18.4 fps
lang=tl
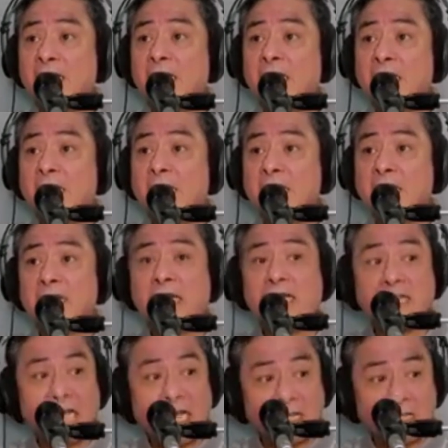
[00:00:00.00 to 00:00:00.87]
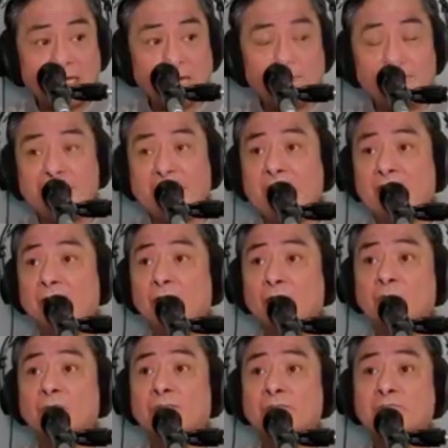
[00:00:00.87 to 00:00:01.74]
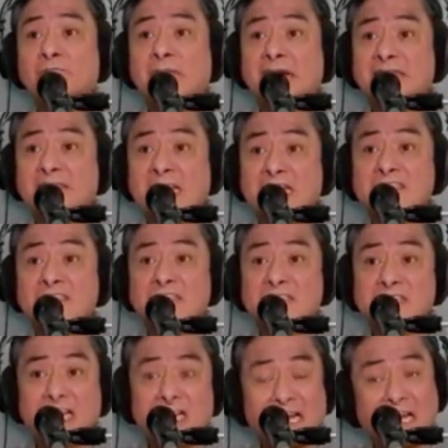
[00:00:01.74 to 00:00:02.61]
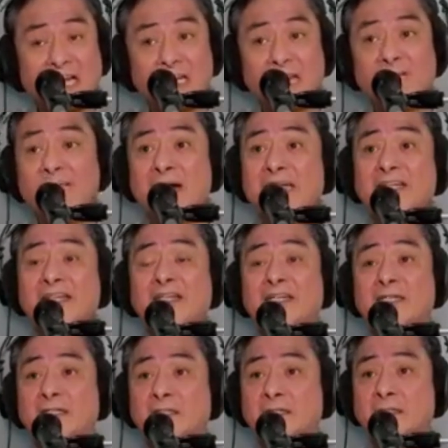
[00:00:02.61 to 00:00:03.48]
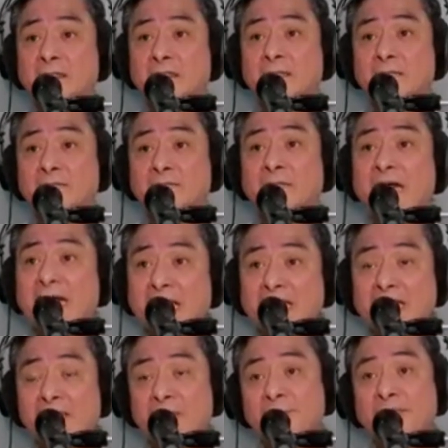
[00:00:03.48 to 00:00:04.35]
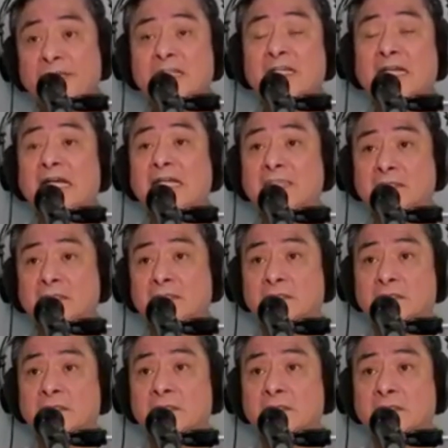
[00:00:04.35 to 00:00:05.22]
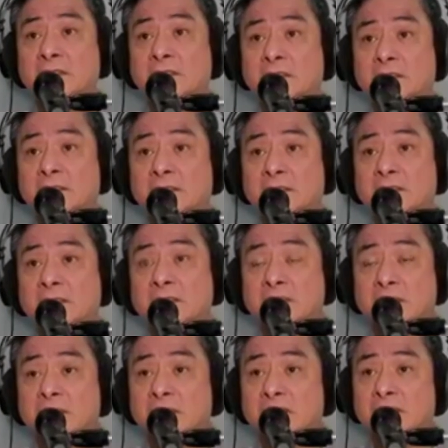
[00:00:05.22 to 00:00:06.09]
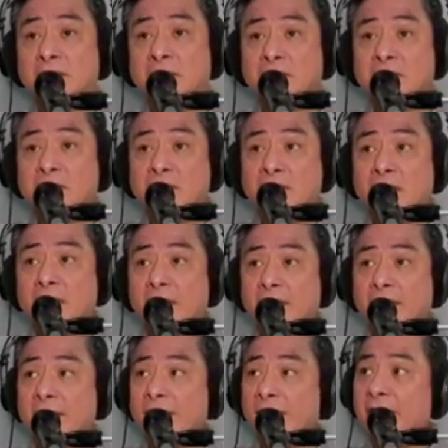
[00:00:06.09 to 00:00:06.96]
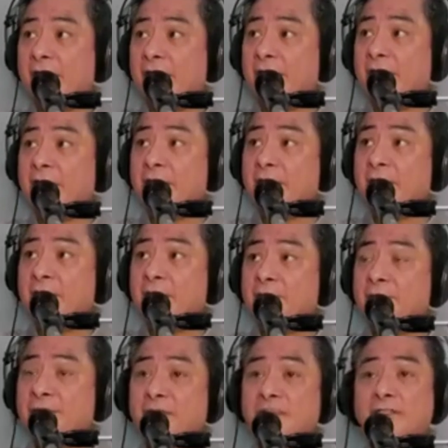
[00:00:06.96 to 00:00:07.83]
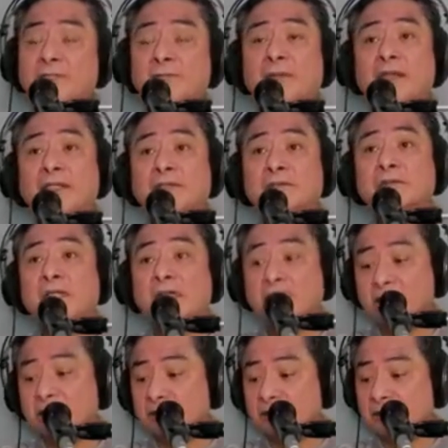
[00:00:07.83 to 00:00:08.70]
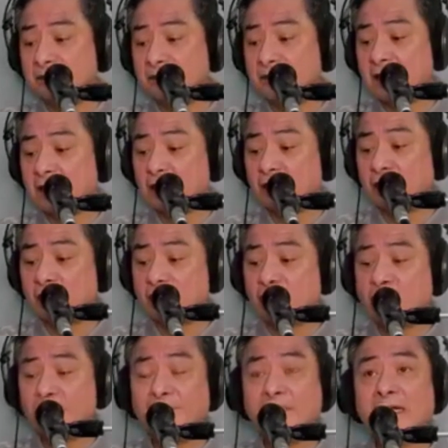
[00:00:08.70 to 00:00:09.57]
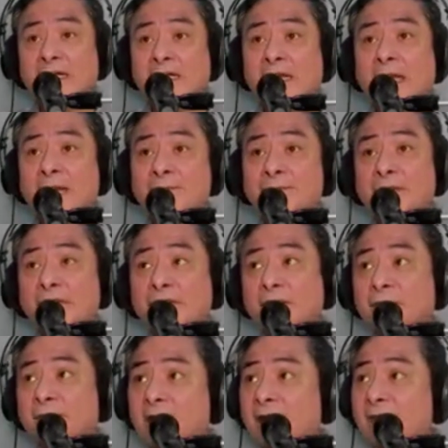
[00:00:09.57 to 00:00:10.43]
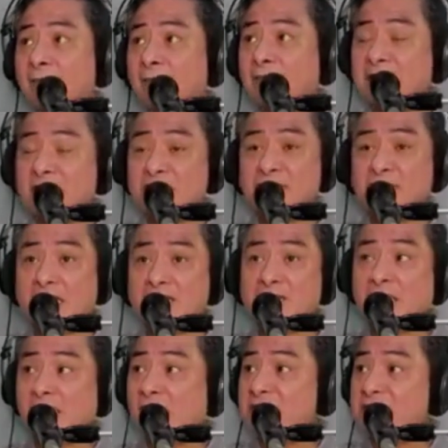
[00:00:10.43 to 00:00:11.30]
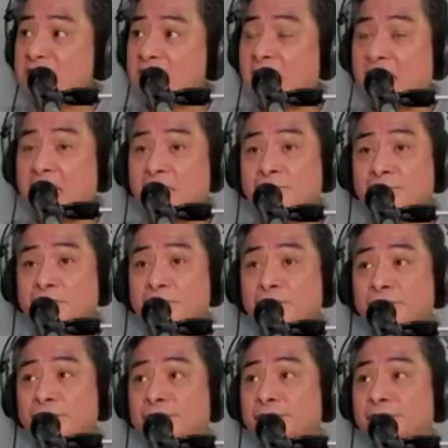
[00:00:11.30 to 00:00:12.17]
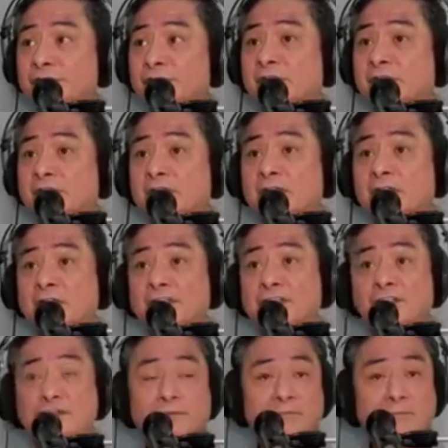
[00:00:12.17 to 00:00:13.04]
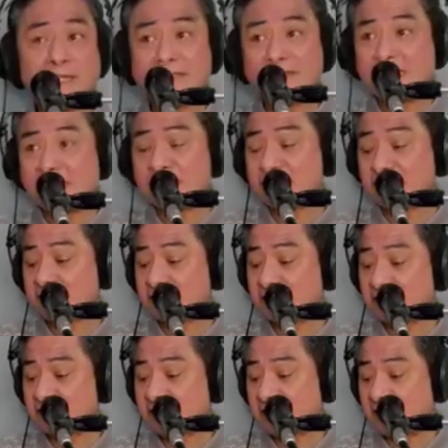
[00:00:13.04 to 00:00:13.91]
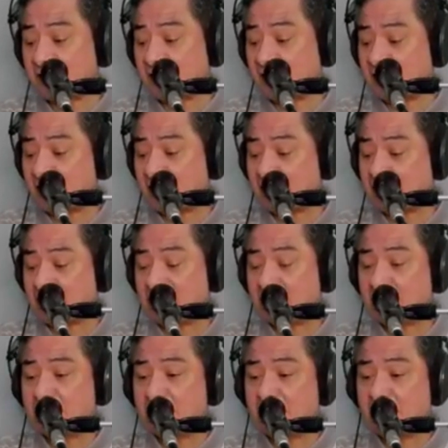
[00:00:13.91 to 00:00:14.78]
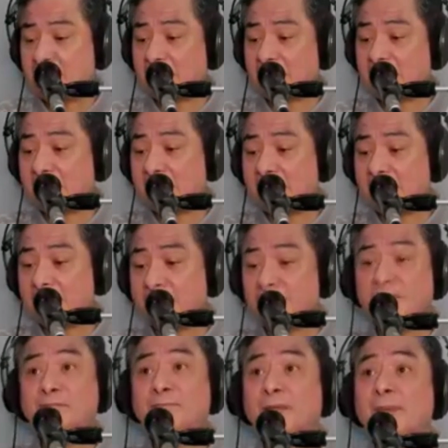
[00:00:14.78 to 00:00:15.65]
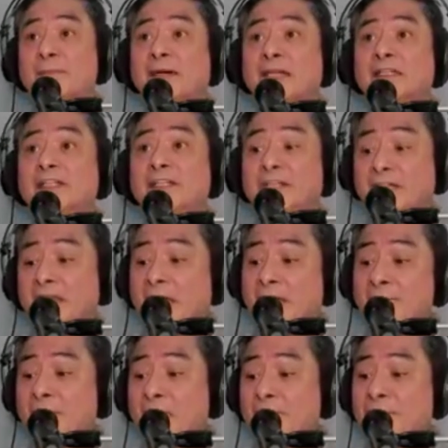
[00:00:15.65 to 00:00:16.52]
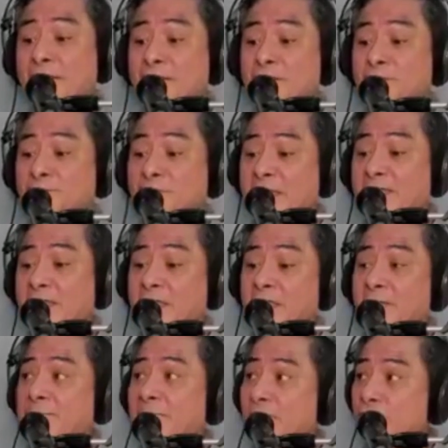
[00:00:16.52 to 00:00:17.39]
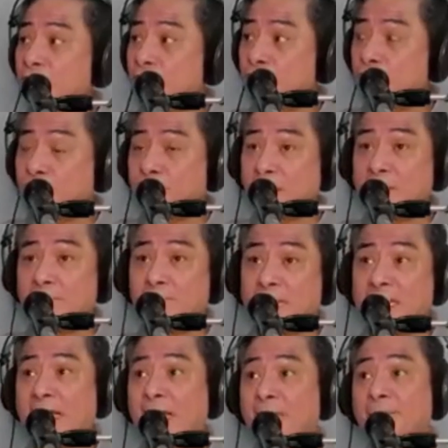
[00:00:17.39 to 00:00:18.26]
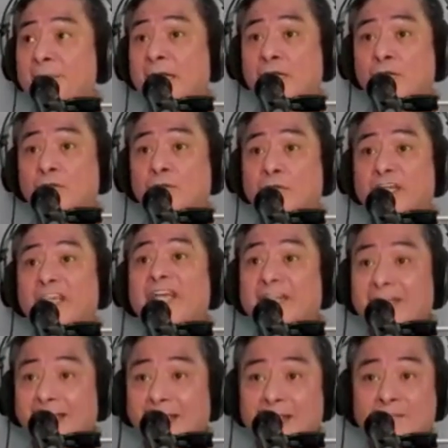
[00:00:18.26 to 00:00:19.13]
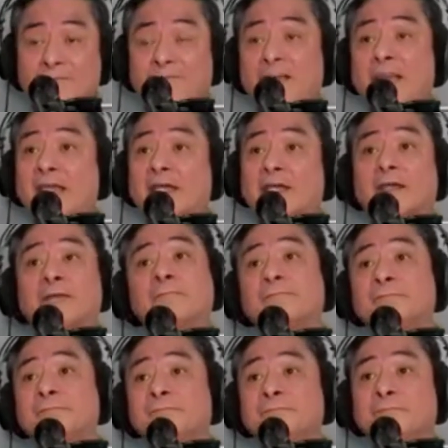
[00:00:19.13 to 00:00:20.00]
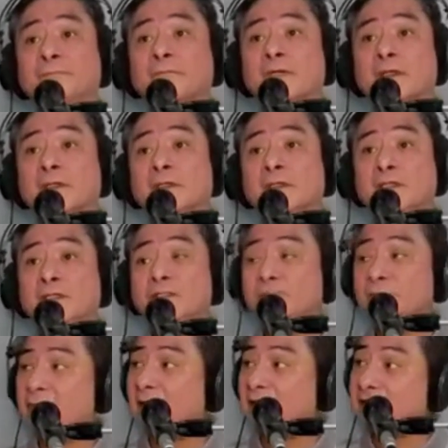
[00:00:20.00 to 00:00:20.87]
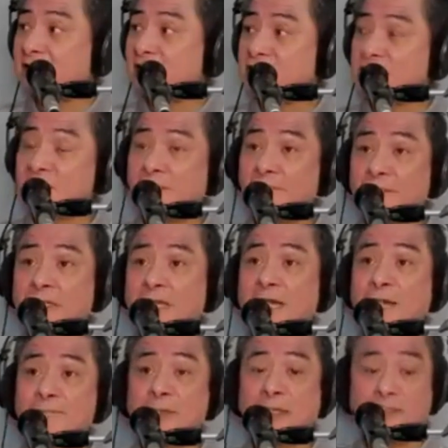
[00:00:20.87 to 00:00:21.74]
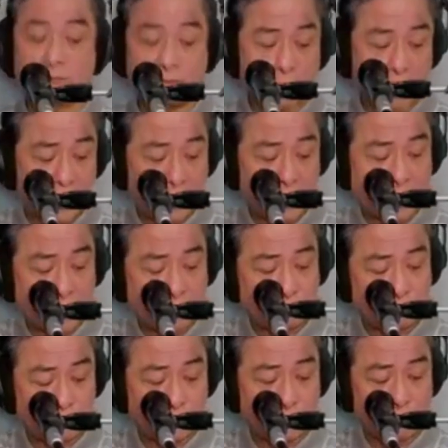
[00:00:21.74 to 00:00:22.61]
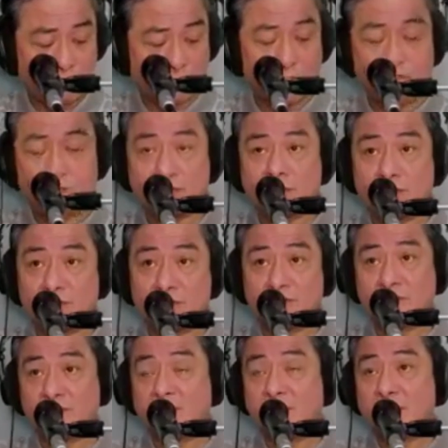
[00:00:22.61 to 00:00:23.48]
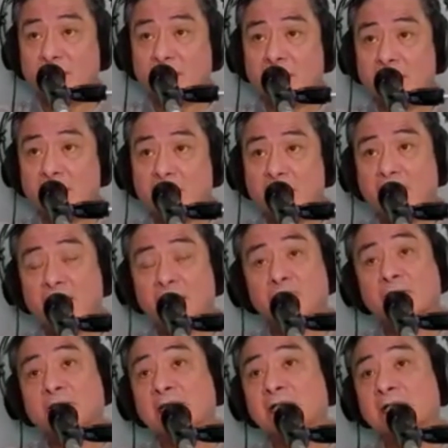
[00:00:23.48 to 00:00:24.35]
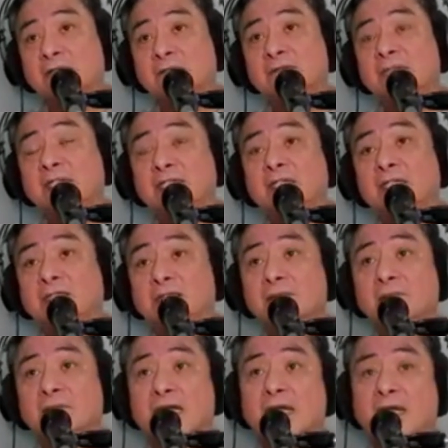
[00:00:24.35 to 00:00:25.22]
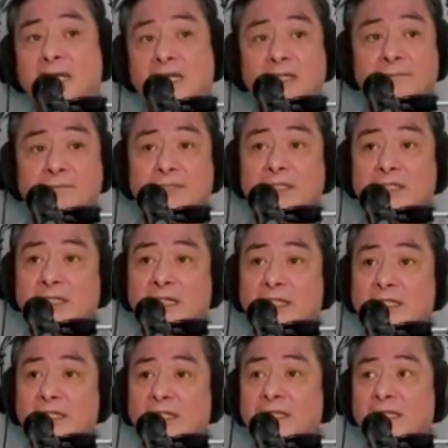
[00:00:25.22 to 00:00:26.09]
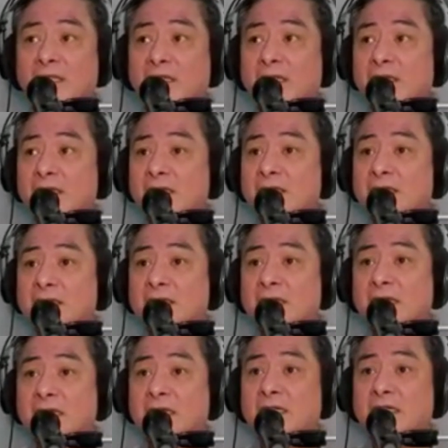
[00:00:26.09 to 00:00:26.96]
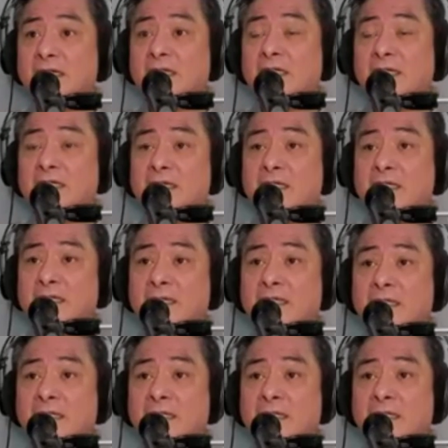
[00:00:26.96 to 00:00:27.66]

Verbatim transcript: na lalab, merong batas na lalabagin, mga kaibigan. Oh, eh, pwede ba yung ganon? Nag-overlapping yung mga batas, sasagasaan mo yung, yung batas, ha? na hindi pa man din na ipapatupad eh, patutupad pa lang, pero in effect, yung batas na pinapanukala nun si Bongo, eh kuha na ho eh, mga kaibigan eh, uh,